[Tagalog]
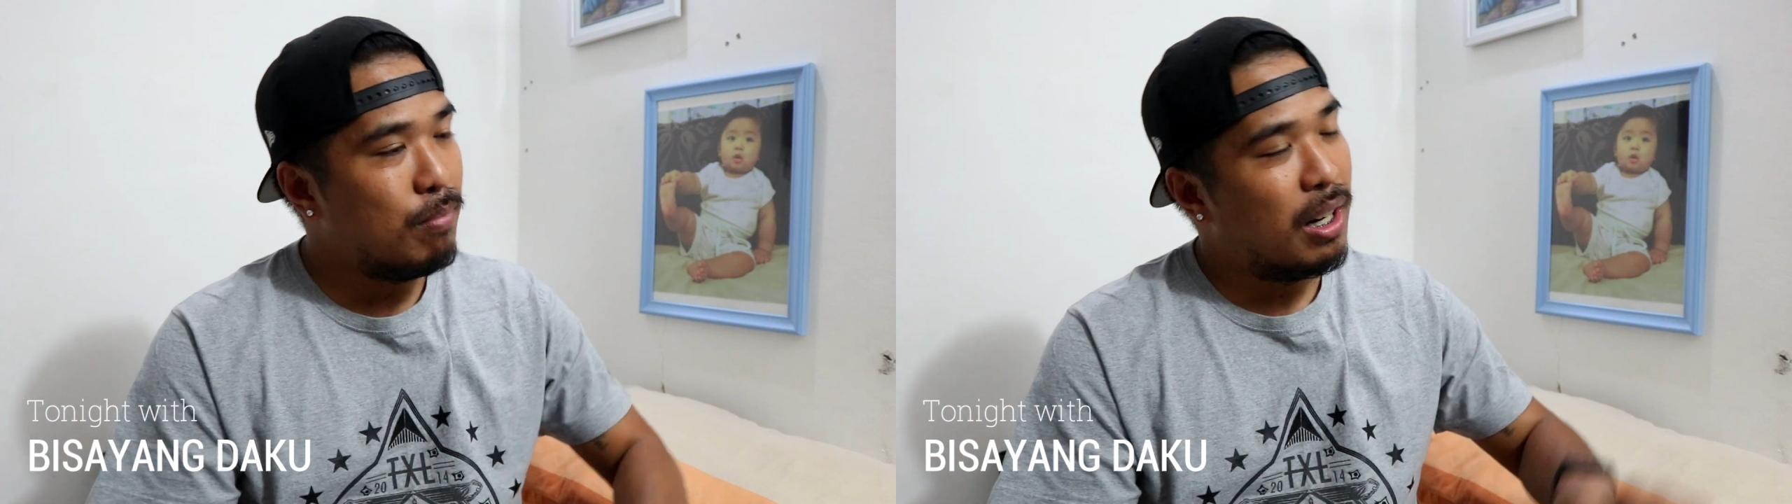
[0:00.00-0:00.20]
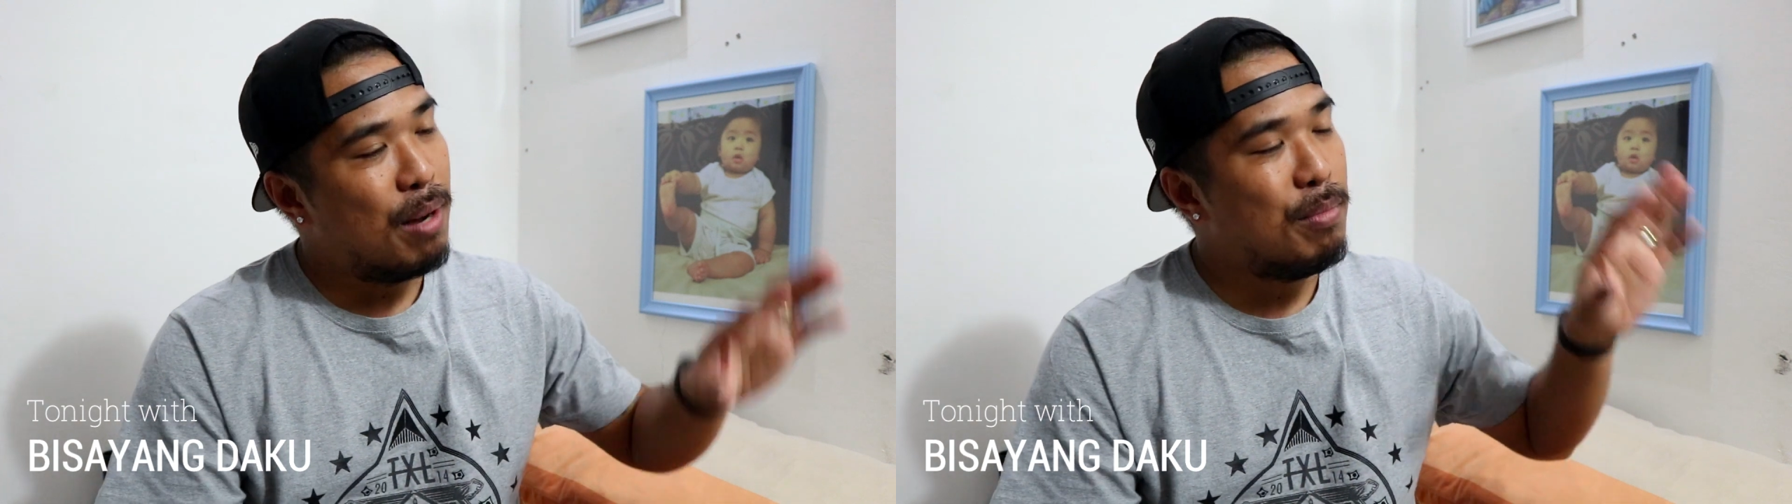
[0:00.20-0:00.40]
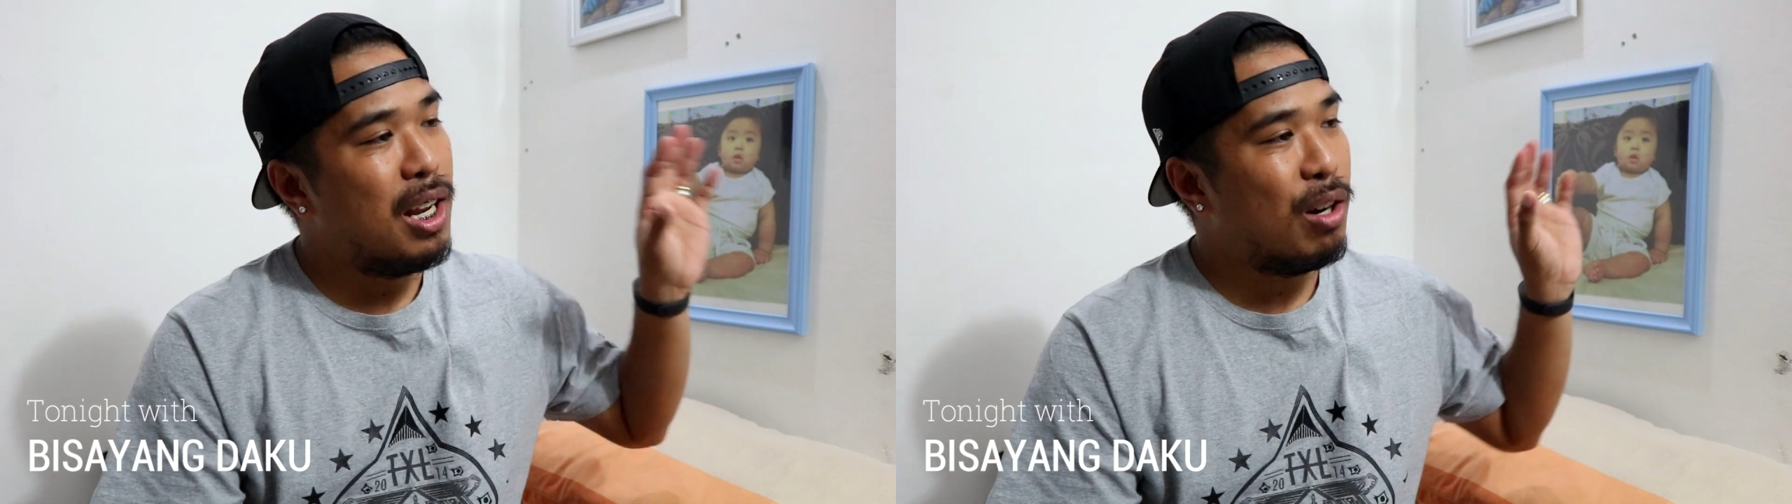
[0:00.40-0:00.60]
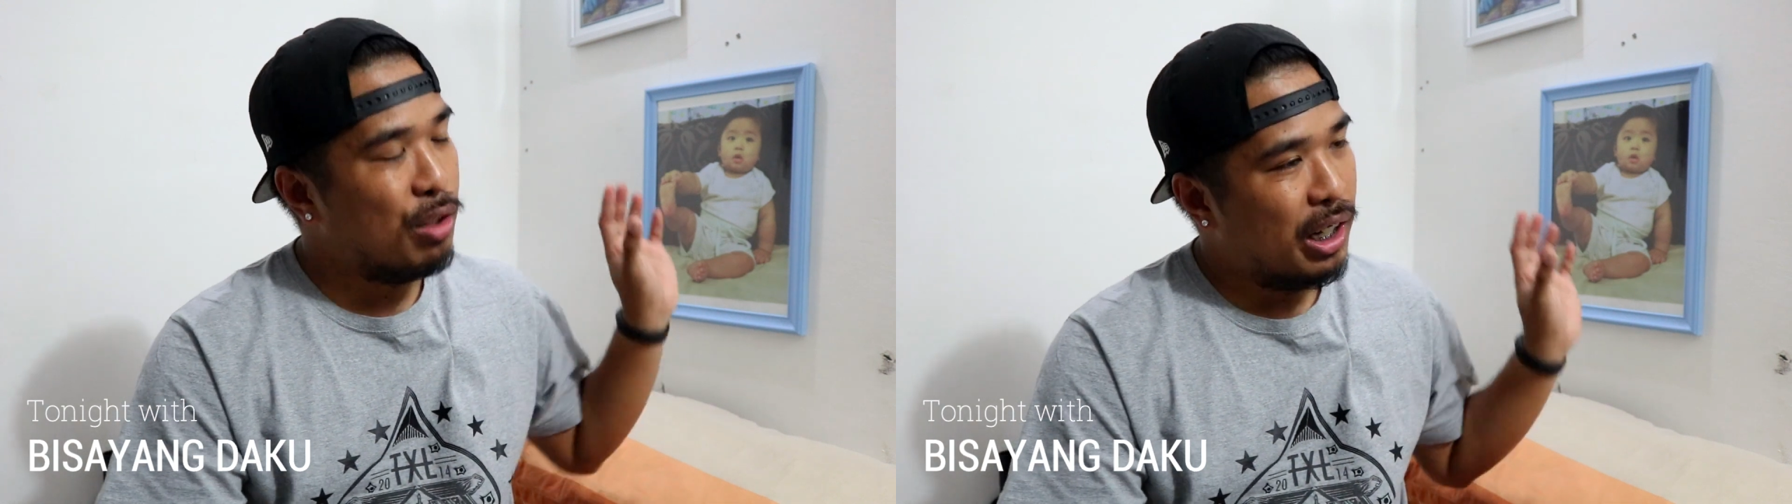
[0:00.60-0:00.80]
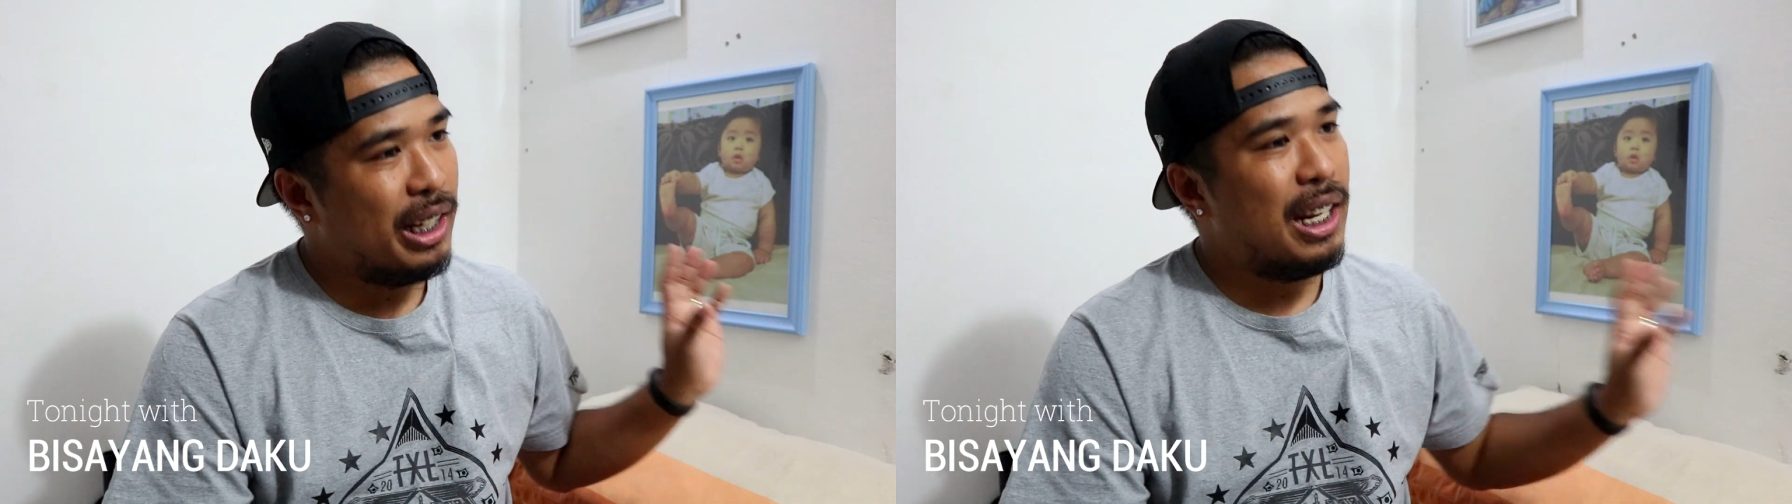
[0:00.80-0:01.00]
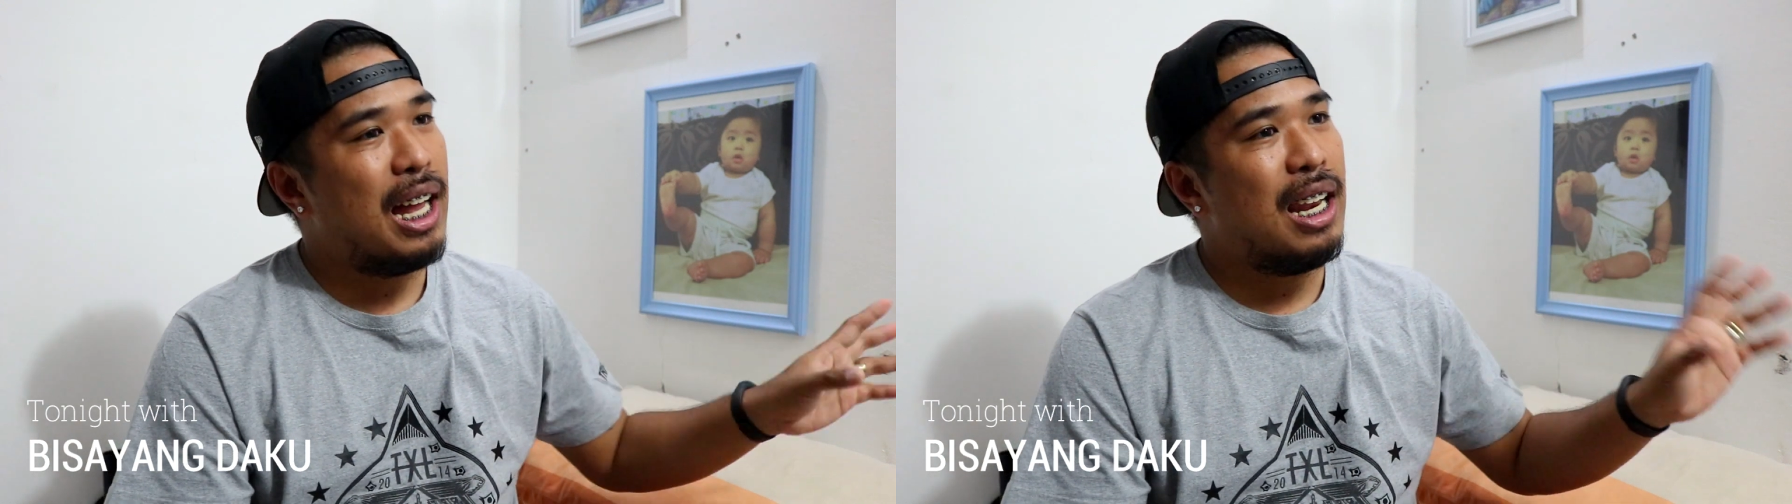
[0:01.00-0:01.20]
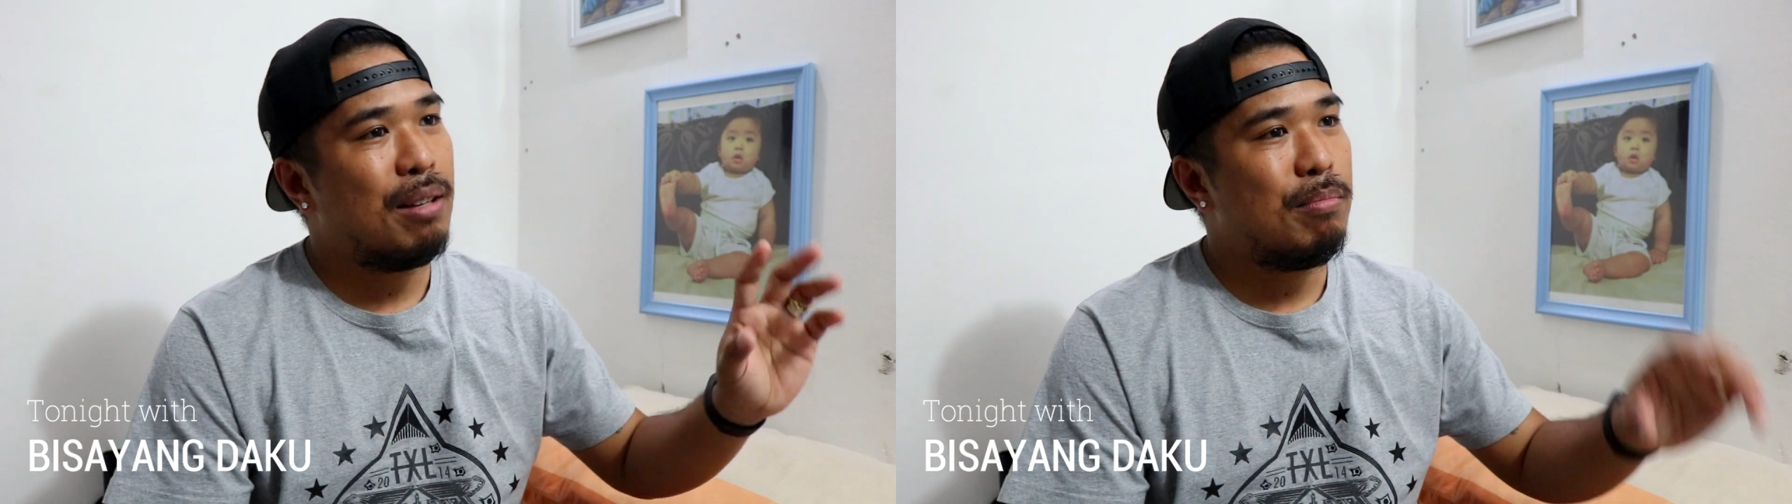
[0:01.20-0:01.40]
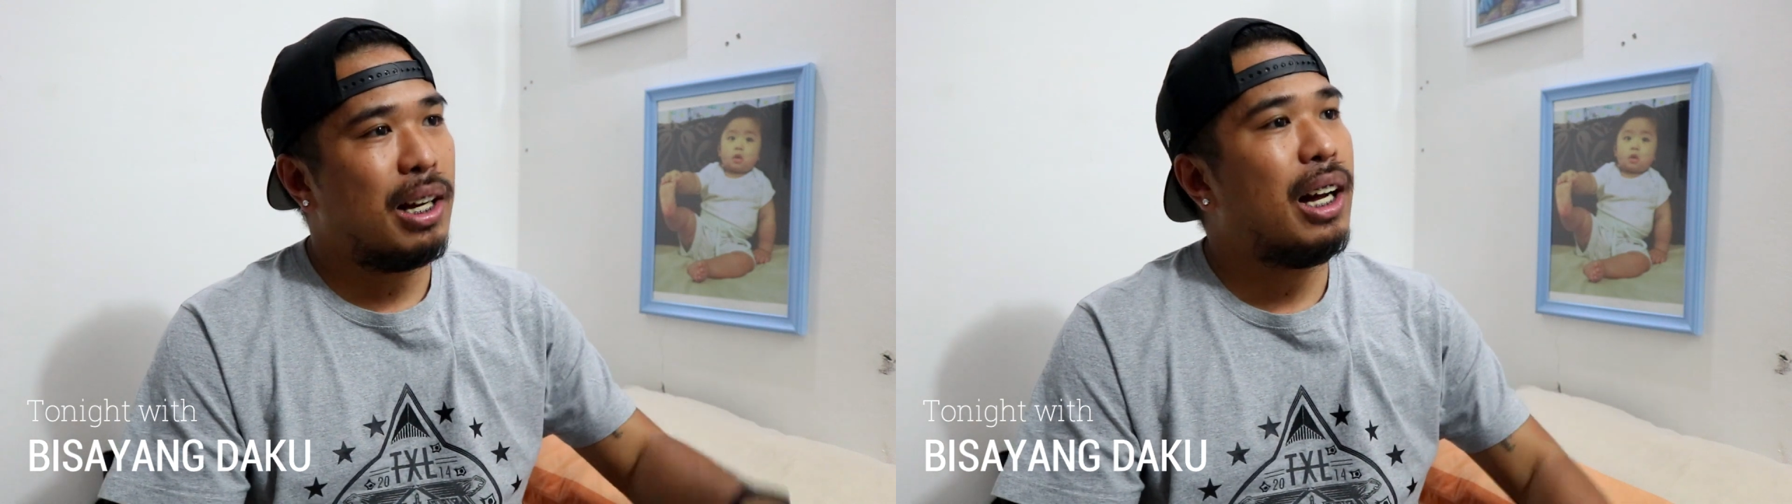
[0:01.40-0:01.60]
marami na akong
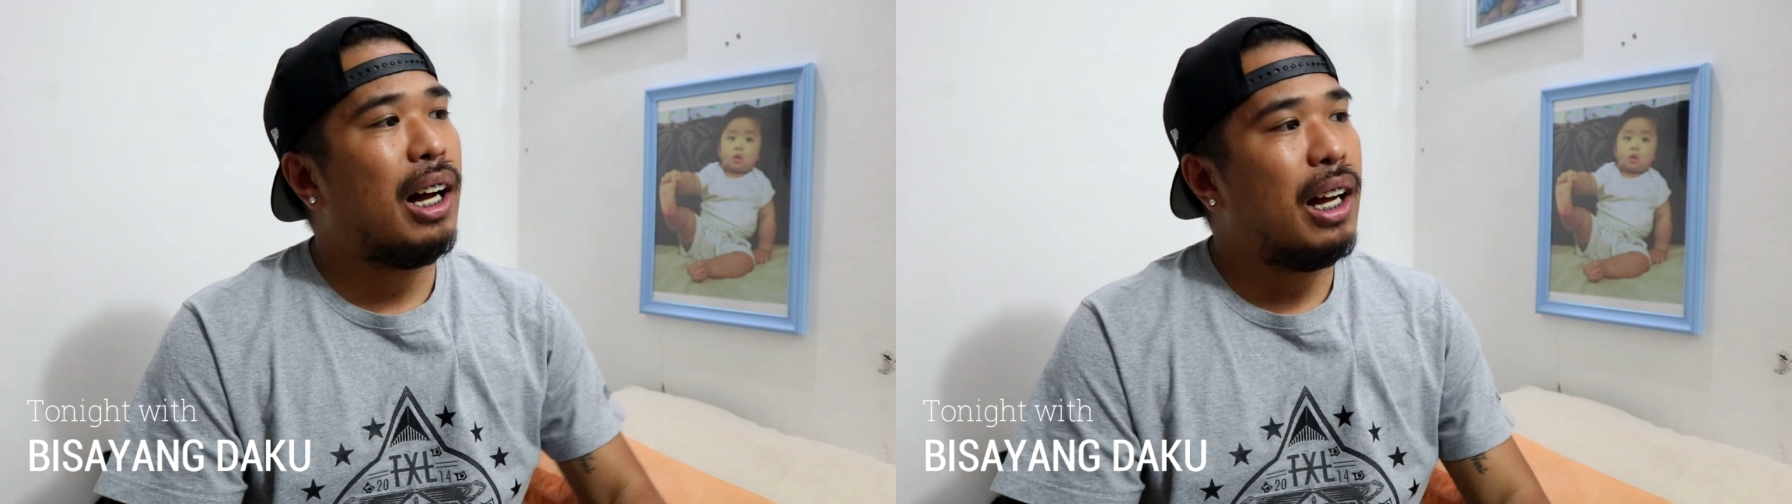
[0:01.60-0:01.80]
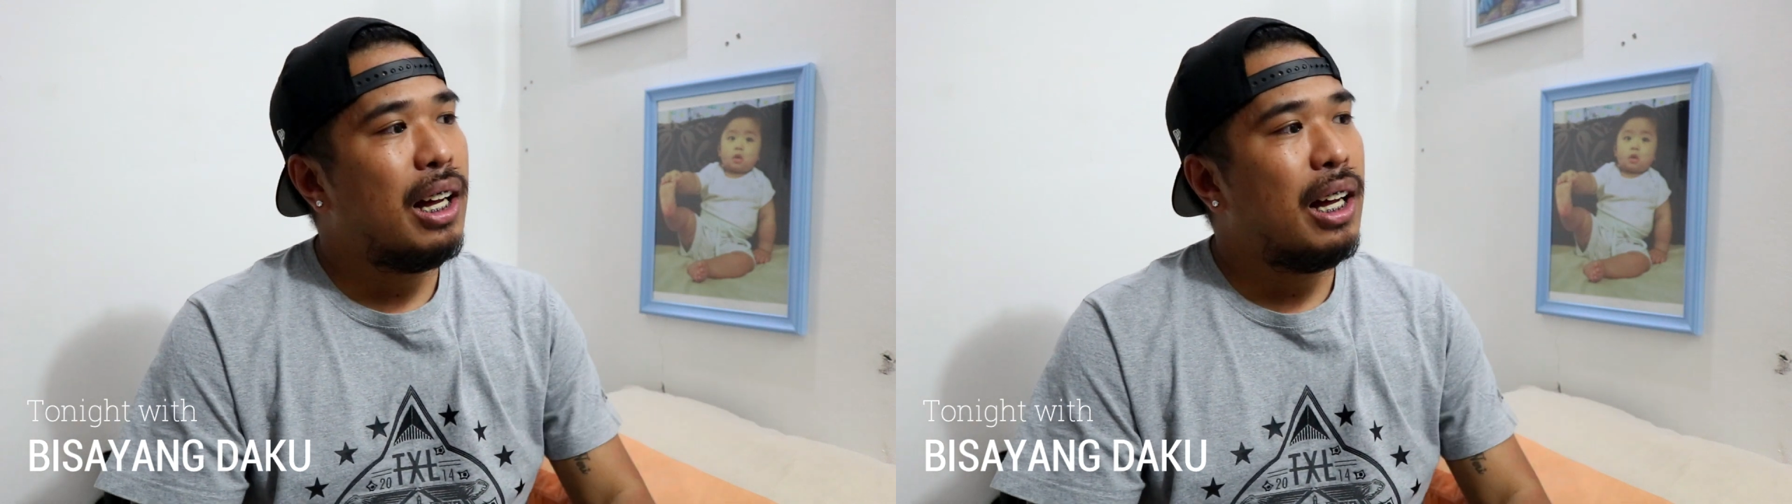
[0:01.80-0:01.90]
nakilalang mga